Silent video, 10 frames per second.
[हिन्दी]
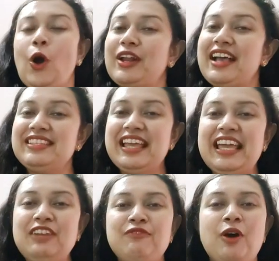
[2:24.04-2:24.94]
और ऐसे
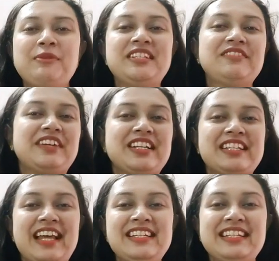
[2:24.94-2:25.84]
ही इंफॉर्मेटिव
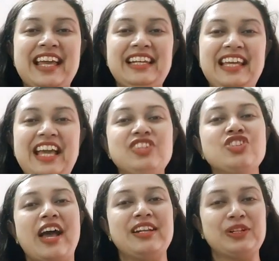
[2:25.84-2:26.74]
कंटेंट के लिए
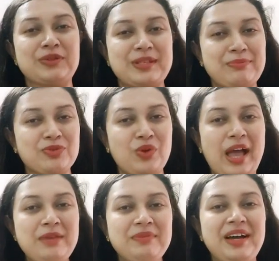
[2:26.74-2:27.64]
चैनल को
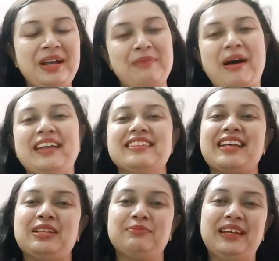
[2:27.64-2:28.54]
सब्सक्राइब कर हमारे
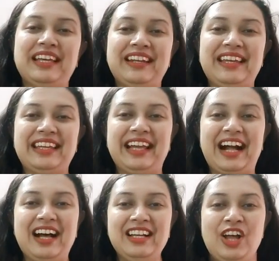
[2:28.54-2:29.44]
साथ बने
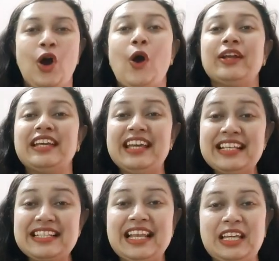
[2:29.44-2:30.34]
रहिएगा और
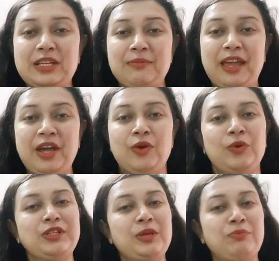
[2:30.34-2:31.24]
इस लिंक में
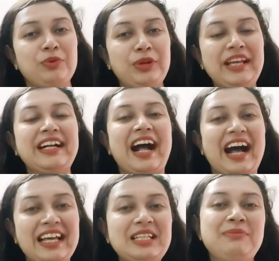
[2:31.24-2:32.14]
उनकी पूरी
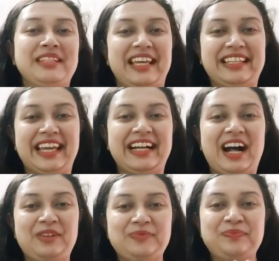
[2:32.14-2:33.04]
कहानी भी
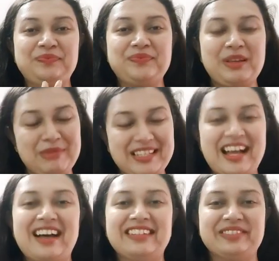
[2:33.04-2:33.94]
देखिएगा
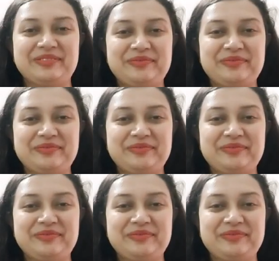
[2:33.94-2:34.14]
नमस्कार